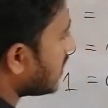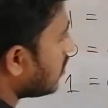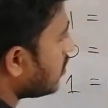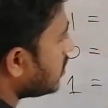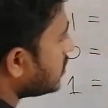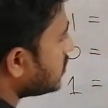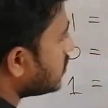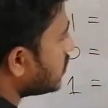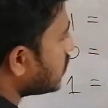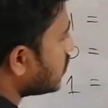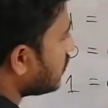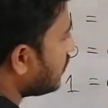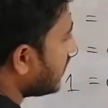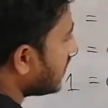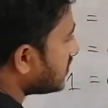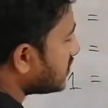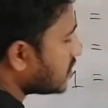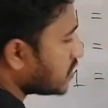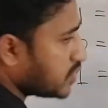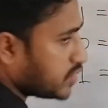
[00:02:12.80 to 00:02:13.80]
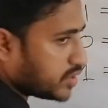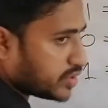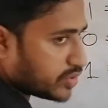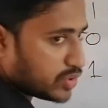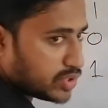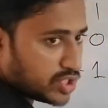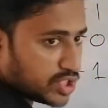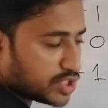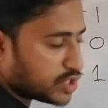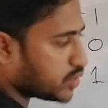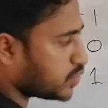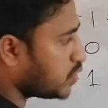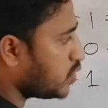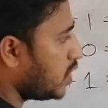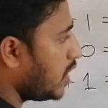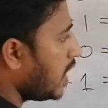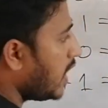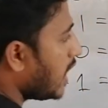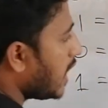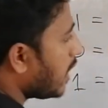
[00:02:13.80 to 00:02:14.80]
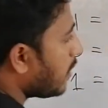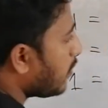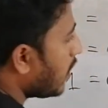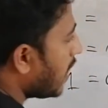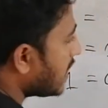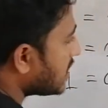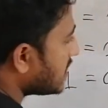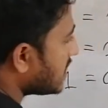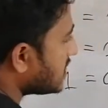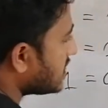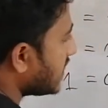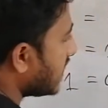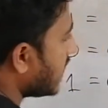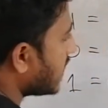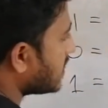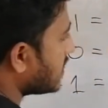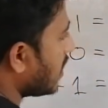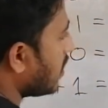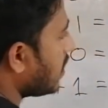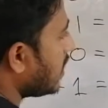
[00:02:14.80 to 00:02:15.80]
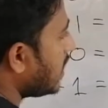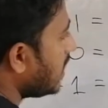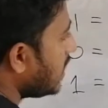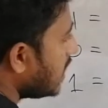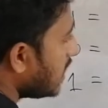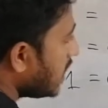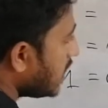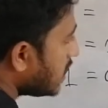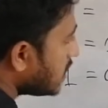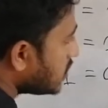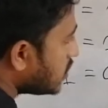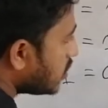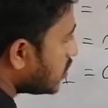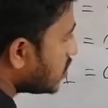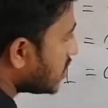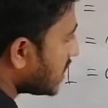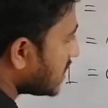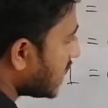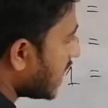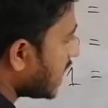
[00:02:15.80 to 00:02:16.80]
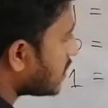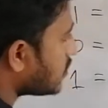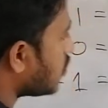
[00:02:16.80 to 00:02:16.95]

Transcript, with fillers: তাহলে জিরো প্লাস জিরো ইজিকুল টু জিরো এবং হাতে আছে এক তাহলে জিরোর সাথে এক